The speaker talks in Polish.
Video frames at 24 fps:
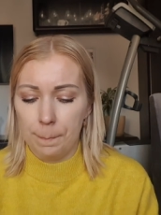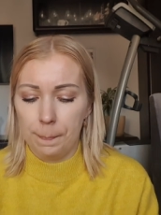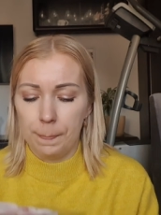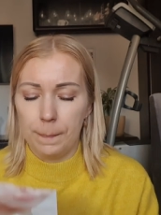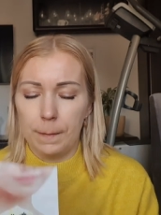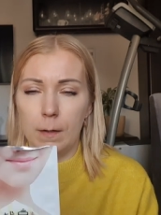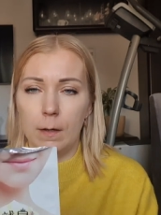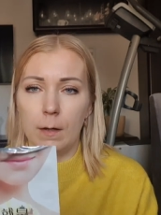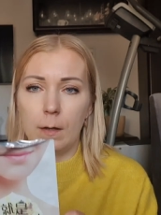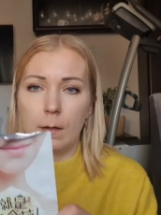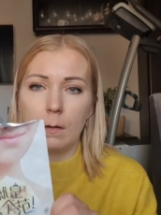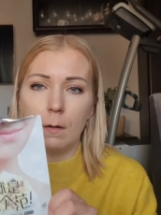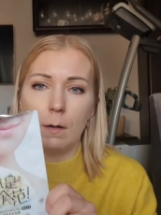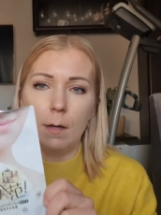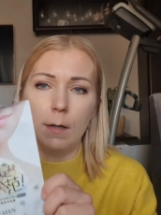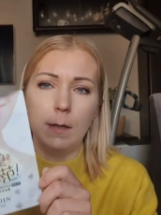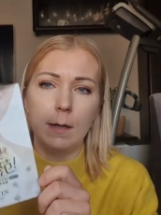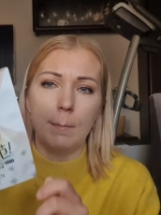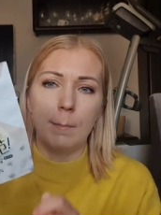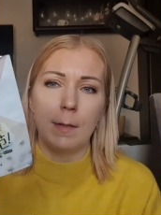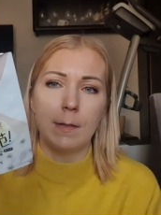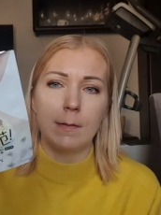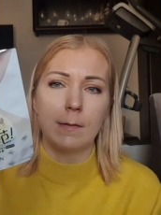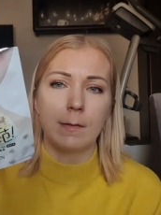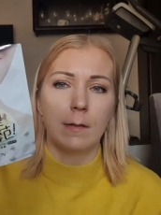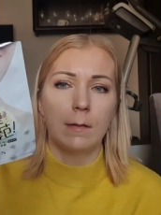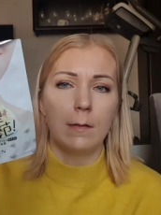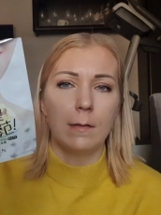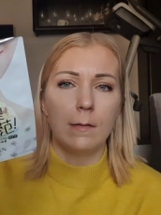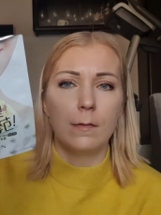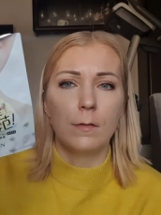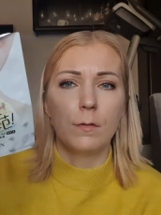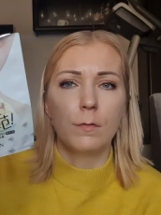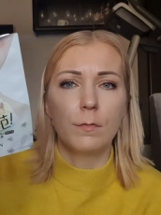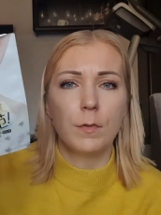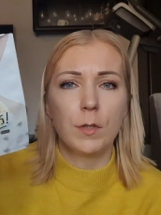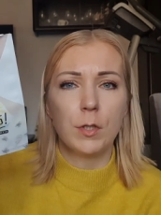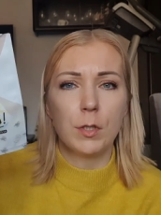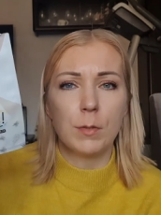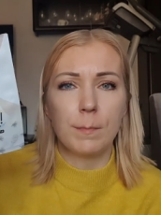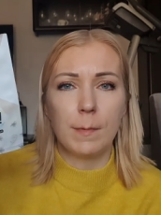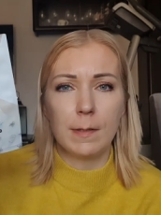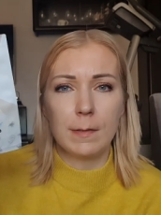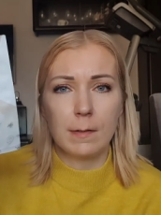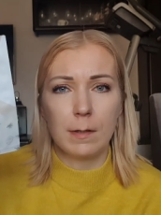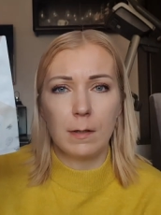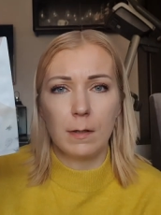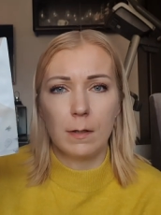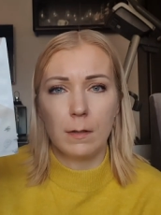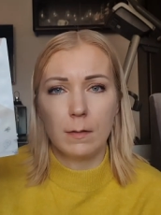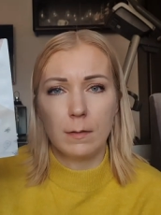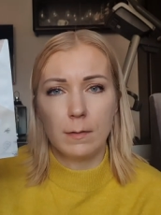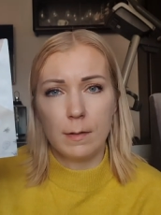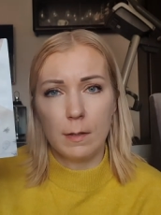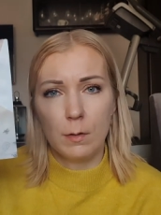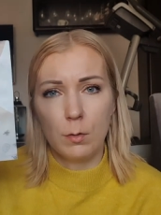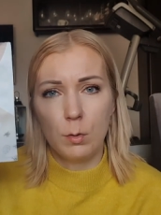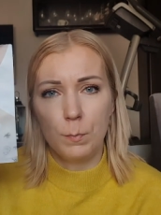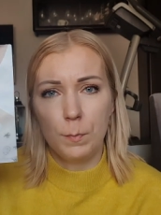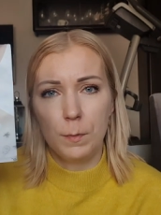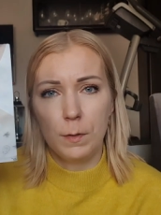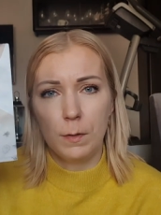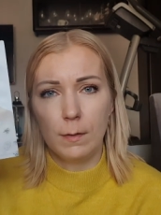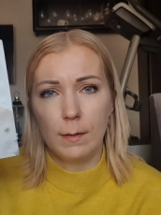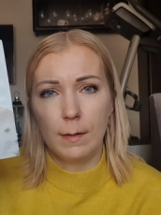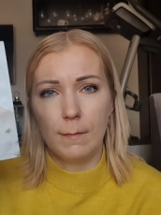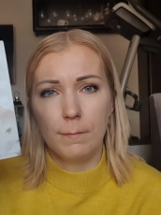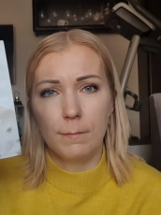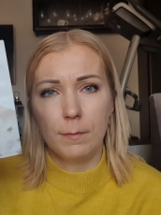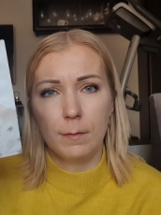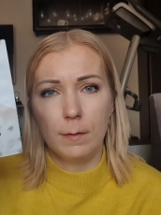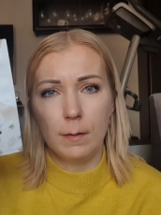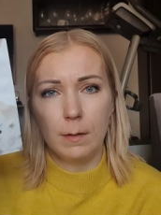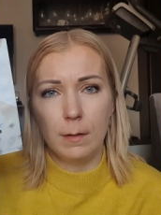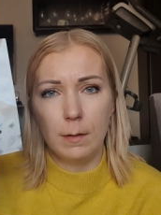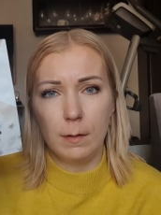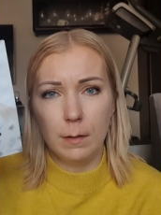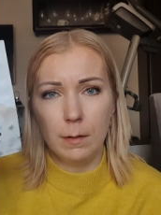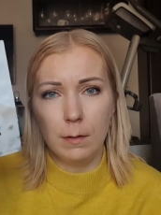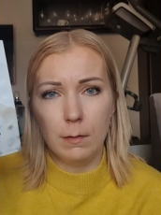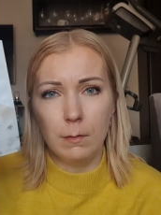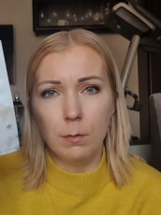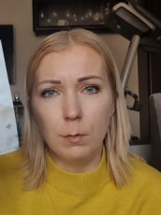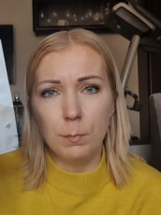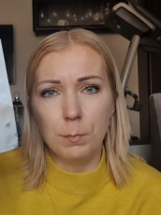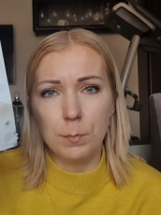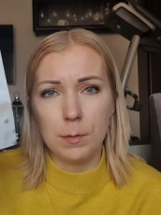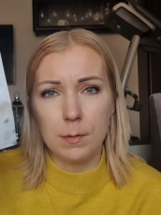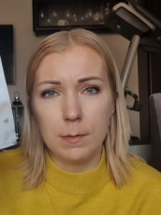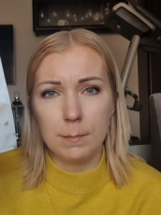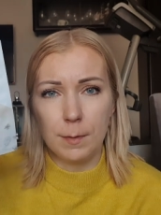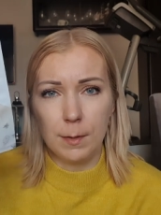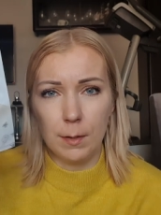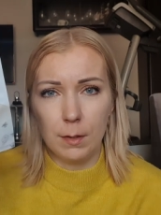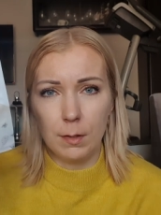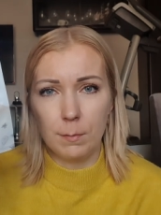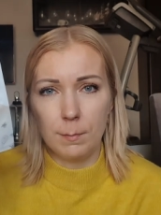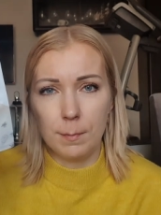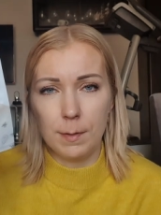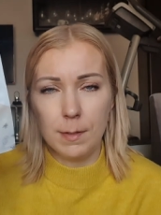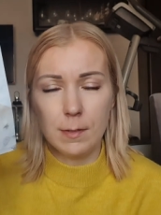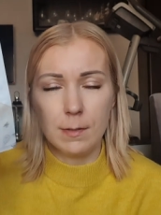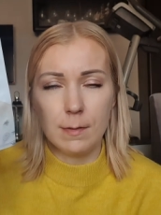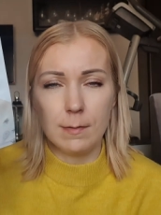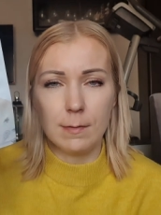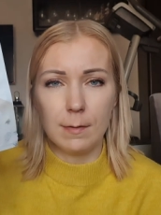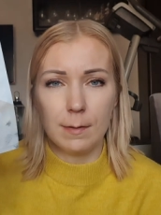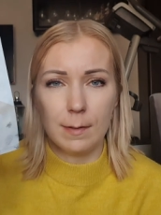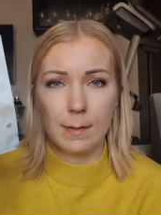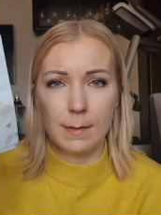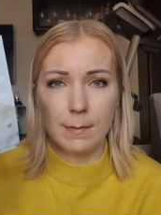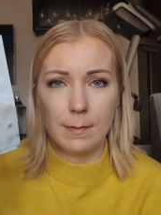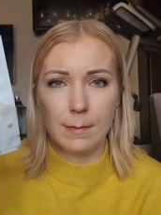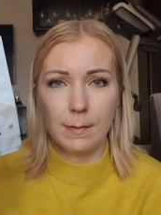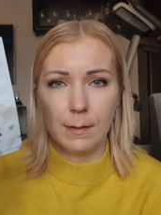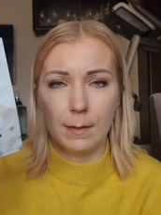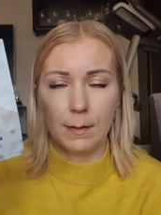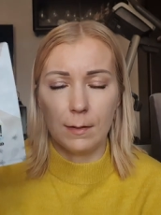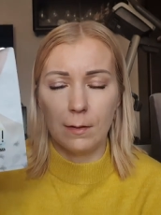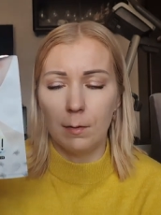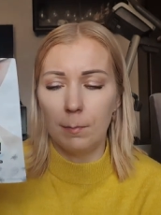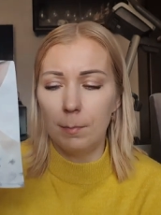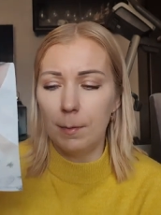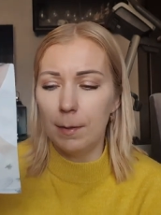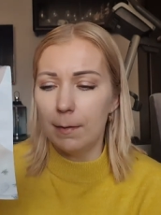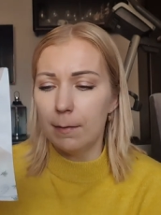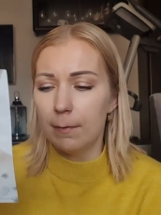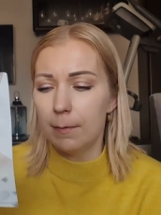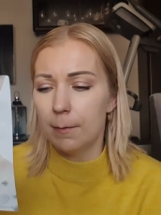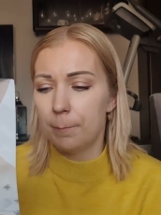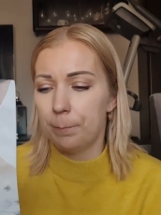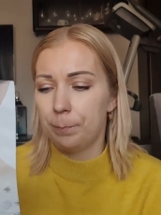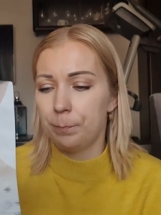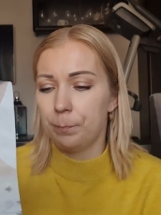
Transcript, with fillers: E, kolejna maska to jest również maska zakupiona w Lidlu przez mojego męża z okazji Dnia Kobiet.